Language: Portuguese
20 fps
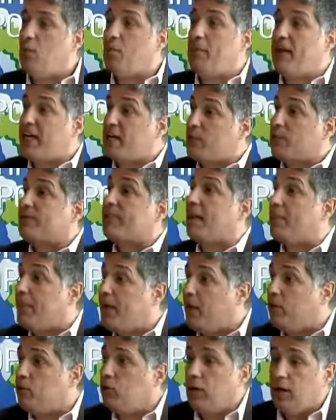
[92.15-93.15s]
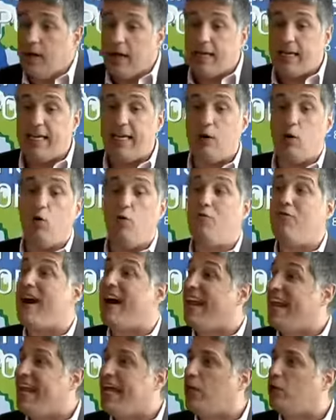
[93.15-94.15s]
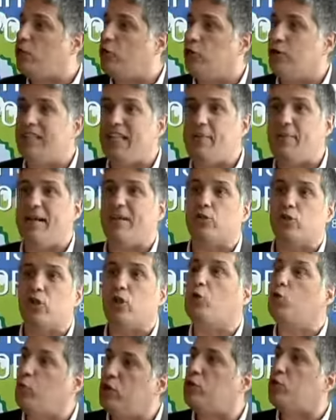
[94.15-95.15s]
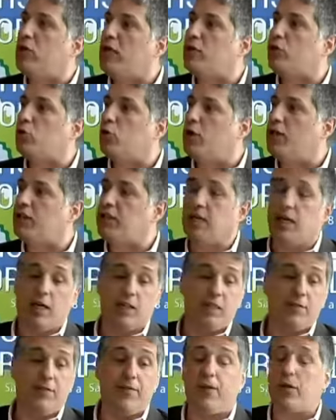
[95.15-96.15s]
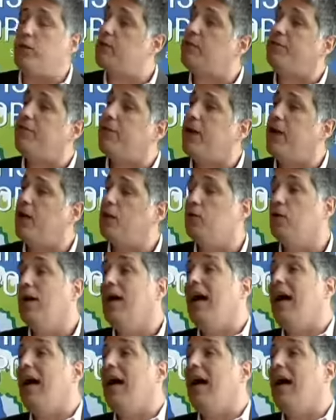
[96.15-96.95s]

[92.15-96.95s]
mesmo sabendo que o varejo não tem mais só duas coleções de verão e de inverno.